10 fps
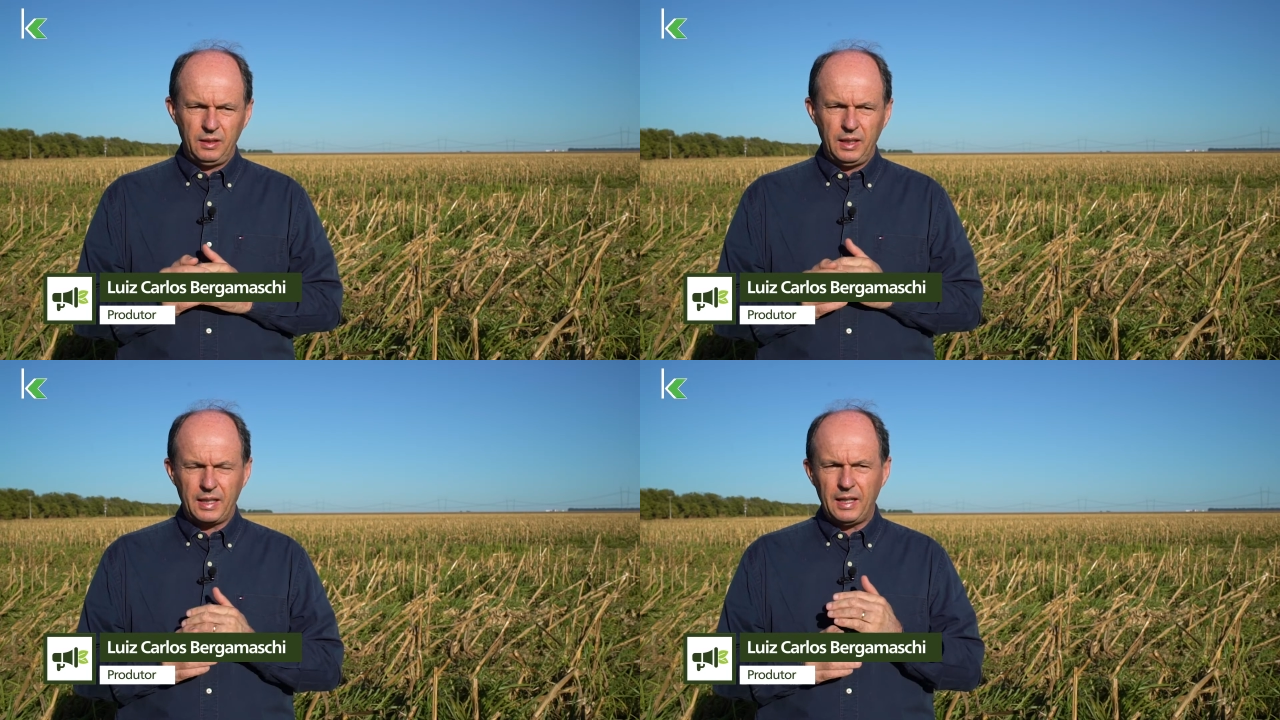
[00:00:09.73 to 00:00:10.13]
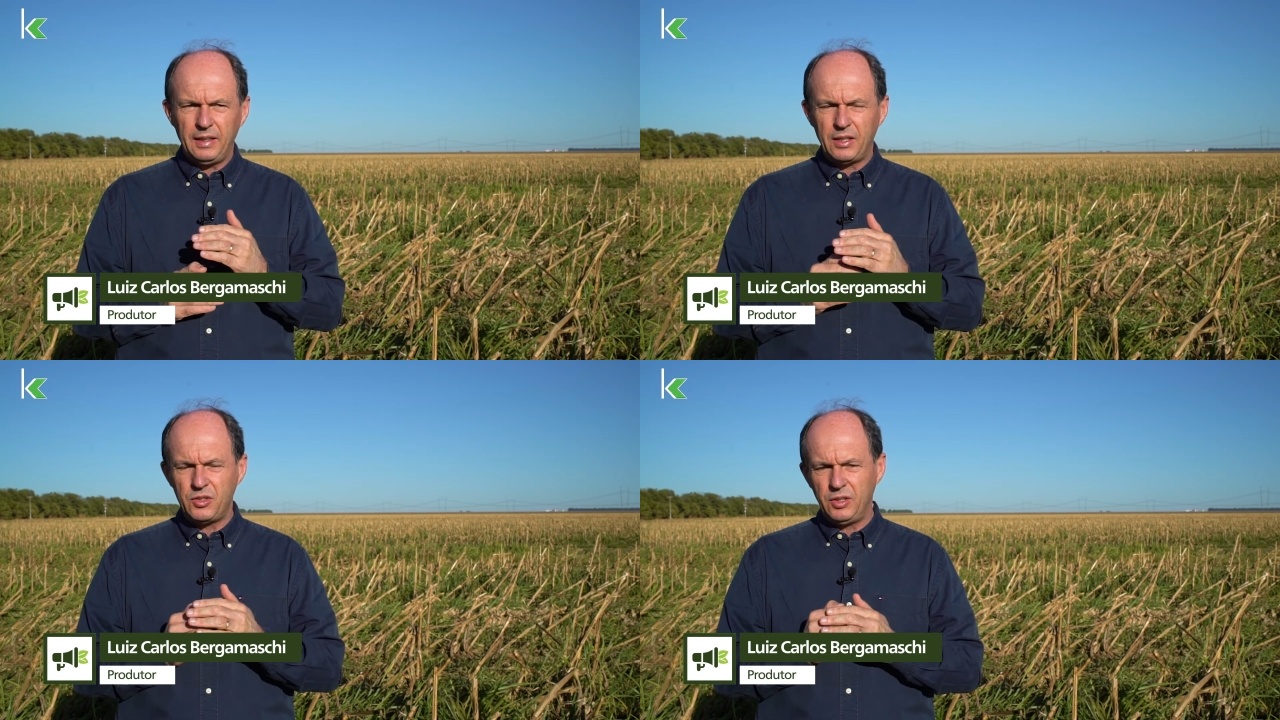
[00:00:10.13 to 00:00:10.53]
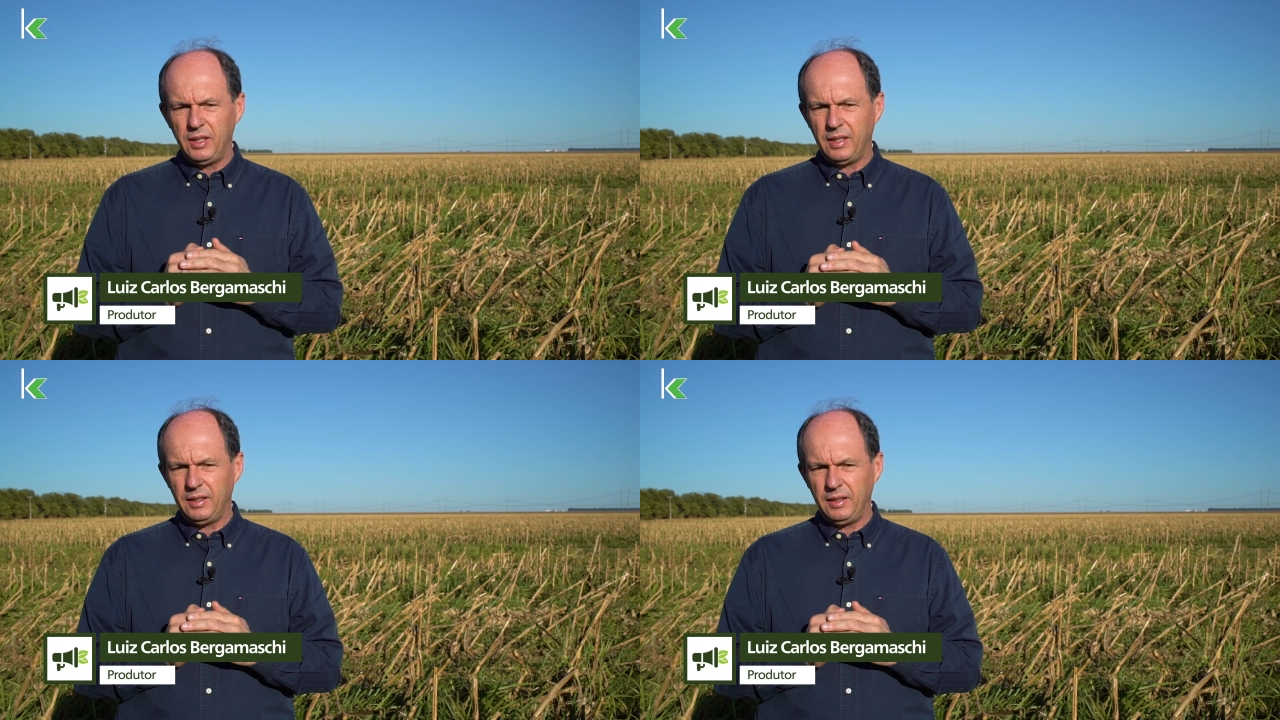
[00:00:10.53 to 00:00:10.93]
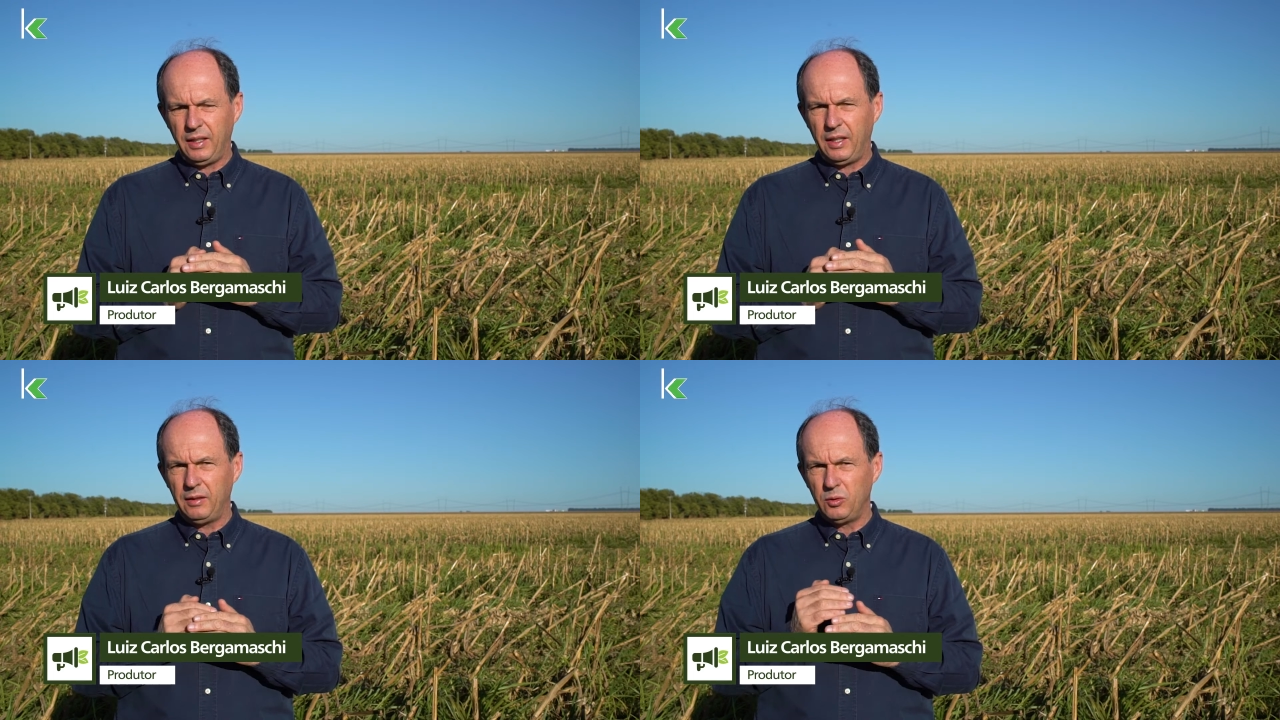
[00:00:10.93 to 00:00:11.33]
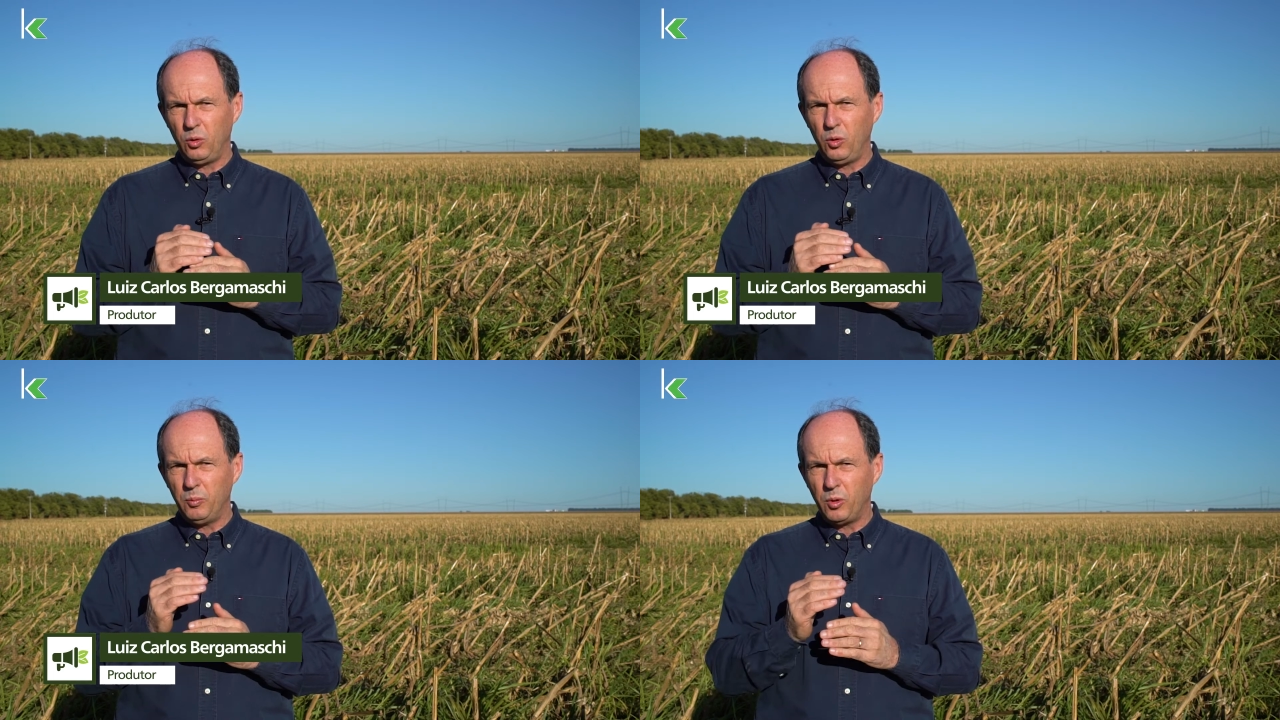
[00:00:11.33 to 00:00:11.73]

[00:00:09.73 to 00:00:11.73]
e a cada dia ela evolui um